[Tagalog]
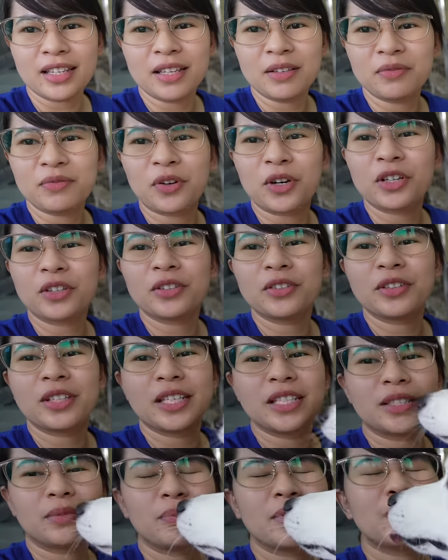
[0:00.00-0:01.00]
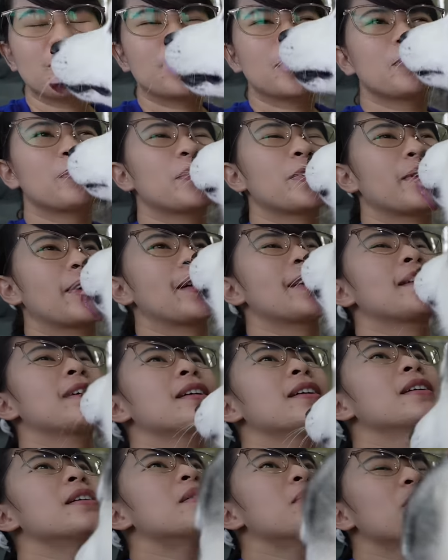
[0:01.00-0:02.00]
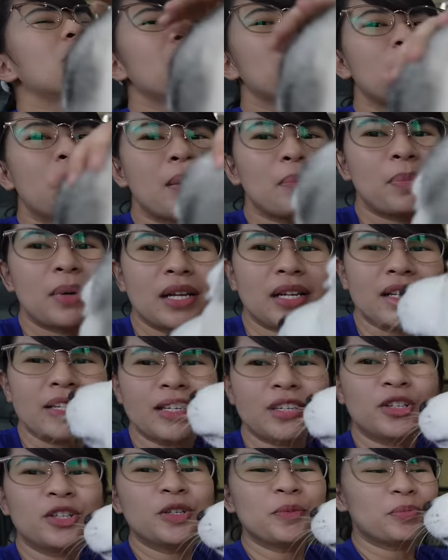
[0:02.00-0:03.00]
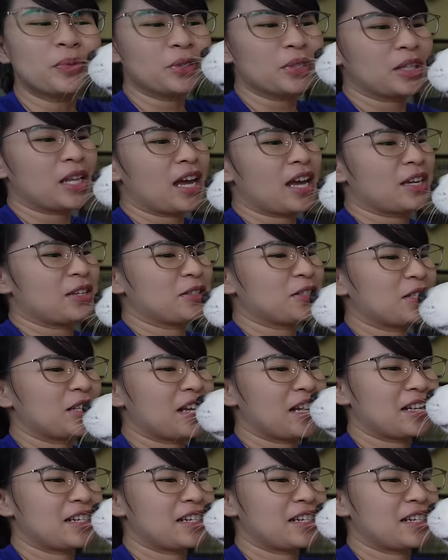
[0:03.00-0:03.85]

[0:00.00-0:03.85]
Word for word: And for today's video po ay Magpapaligo po tayo sa